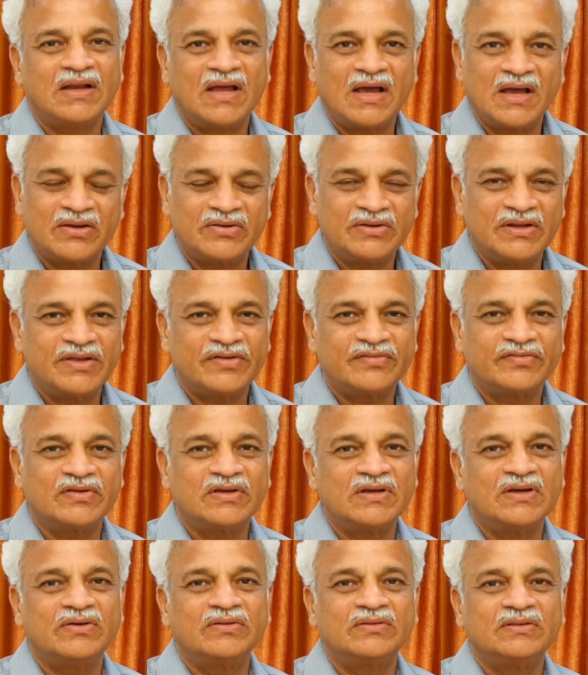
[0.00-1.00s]
నాకు
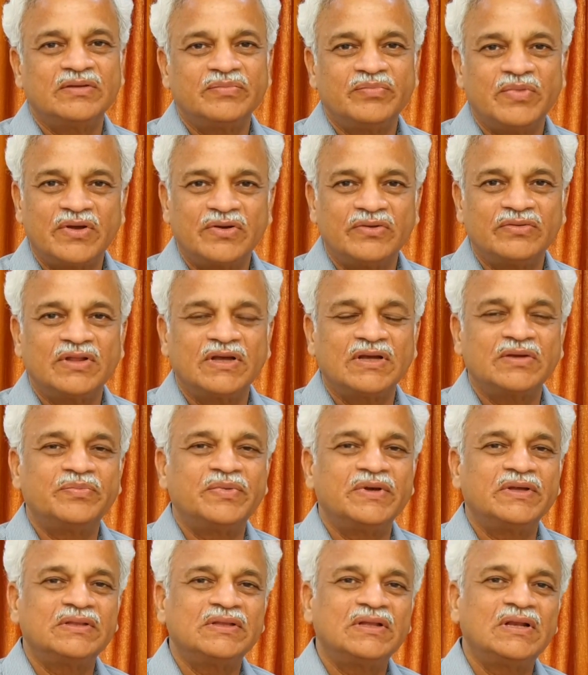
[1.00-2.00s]
నీరసంగా ఉంది బరువు
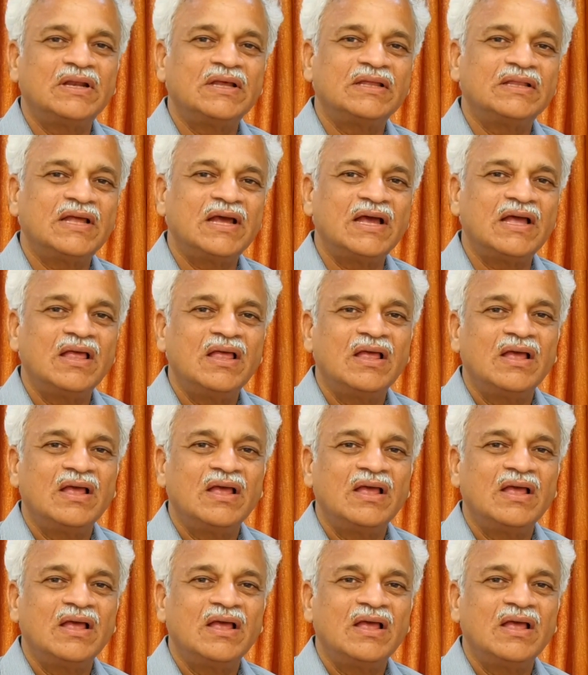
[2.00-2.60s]
తగ్గిపోయింది లేదా